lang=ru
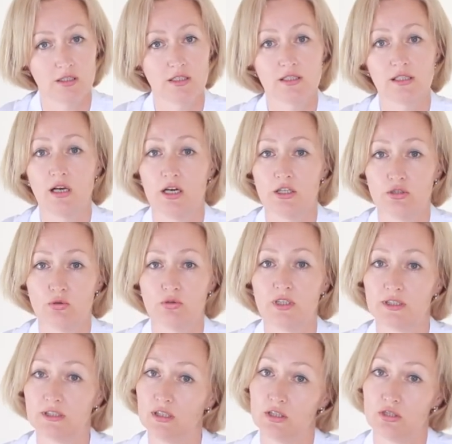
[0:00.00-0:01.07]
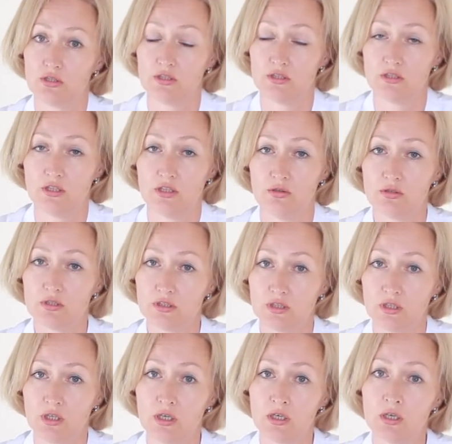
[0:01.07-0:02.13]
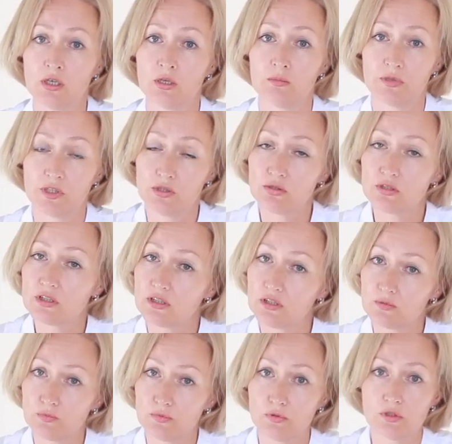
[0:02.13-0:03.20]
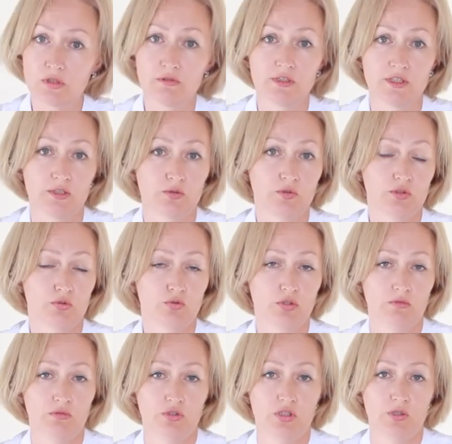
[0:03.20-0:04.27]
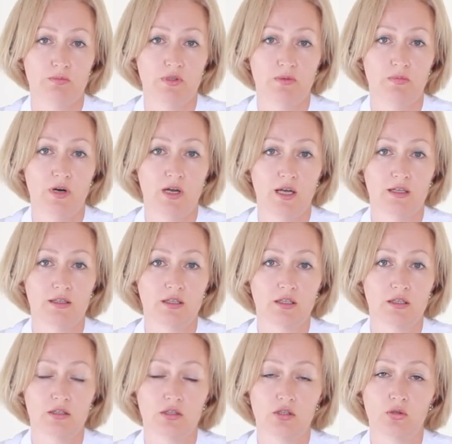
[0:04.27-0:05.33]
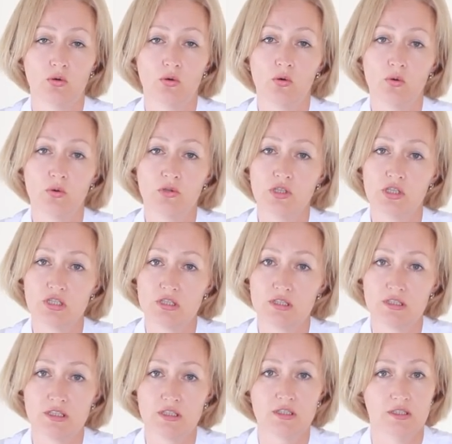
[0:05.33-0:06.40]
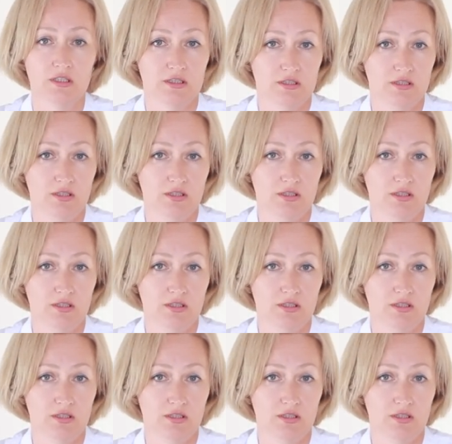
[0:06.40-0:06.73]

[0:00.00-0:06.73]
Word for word: если отек достаточно серьезный, Придется использовать сосудосуживающие препараты, но не чистите с